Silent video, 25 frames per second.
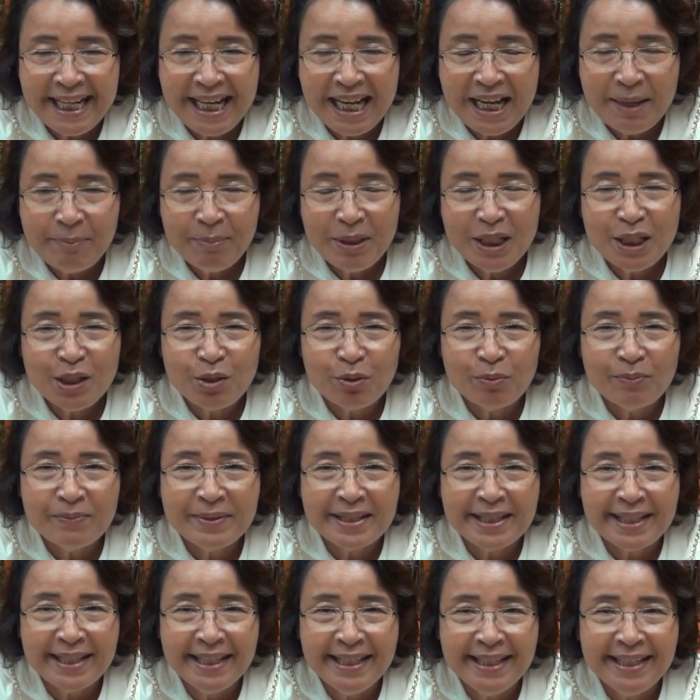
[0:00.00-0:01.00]
ค่ะพี่สม
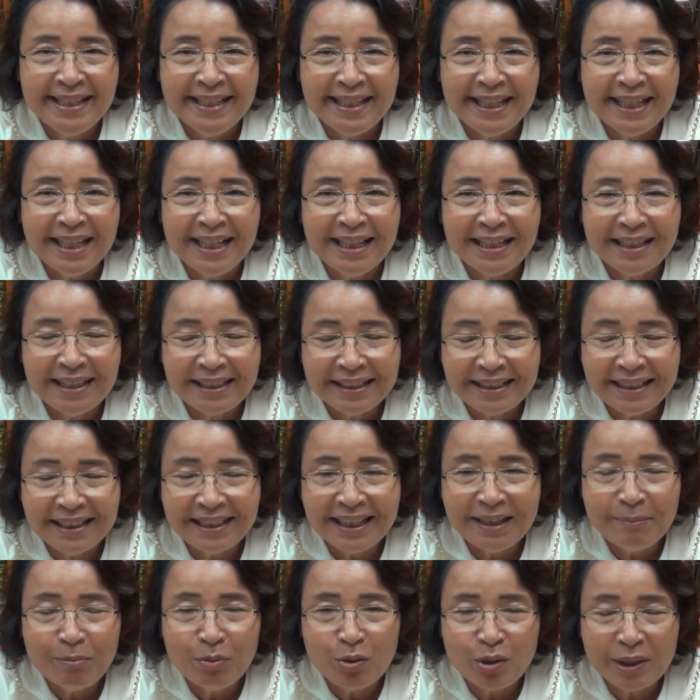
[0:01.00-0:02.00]
ศรีนะคะรัต
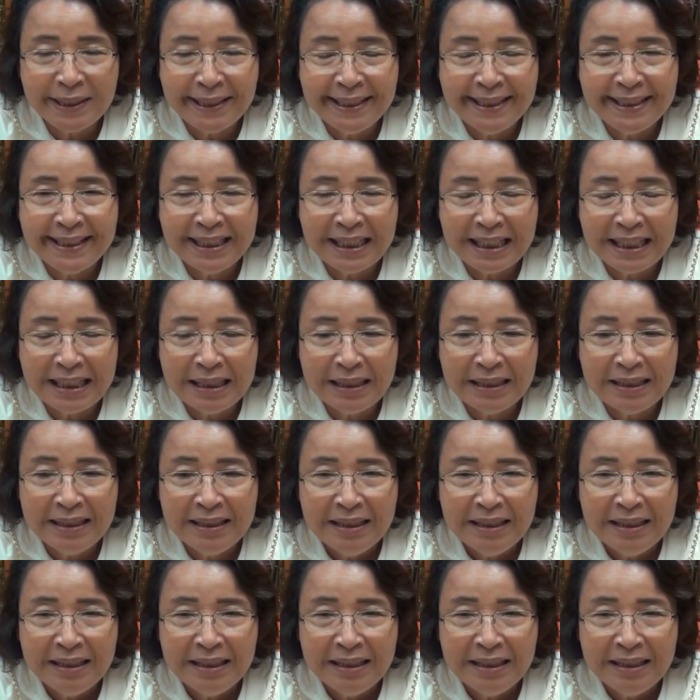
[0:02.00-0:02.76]
นบุรีนะคะ